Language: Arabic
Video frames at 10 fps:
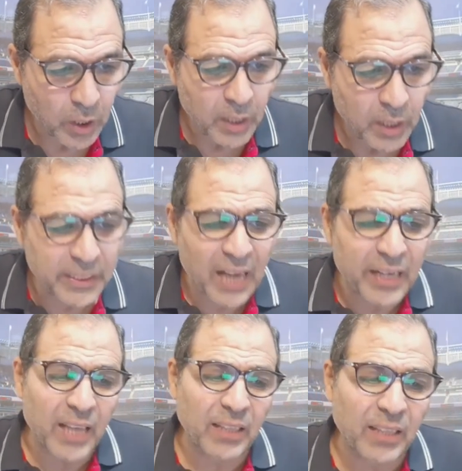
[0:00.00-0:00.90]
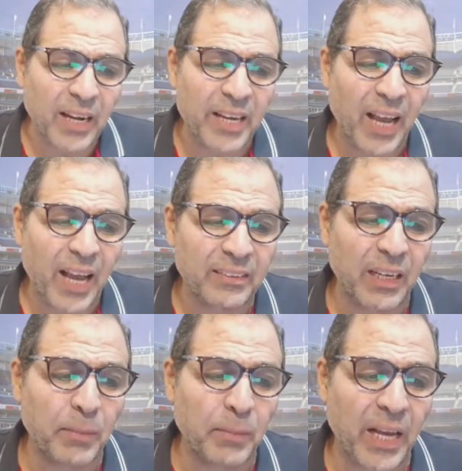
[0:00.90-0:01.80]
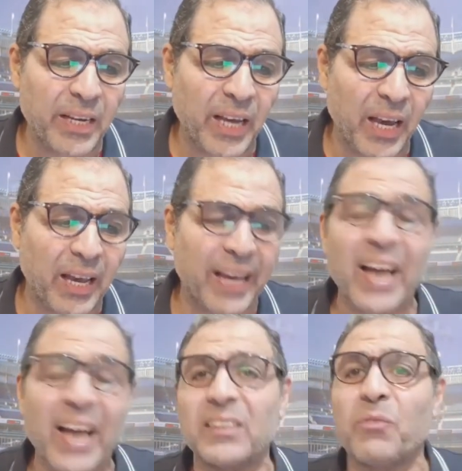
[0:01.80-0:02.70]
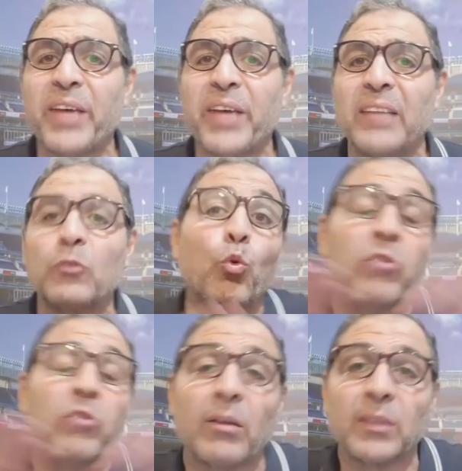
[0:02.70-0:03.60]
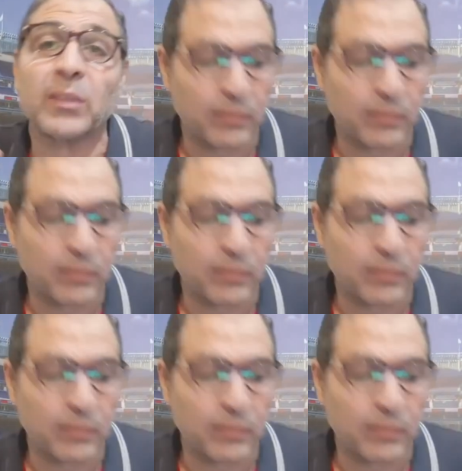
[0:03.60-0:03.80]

سهل جدا اي حد يعمل اي حاجه كارت في كارت وطرد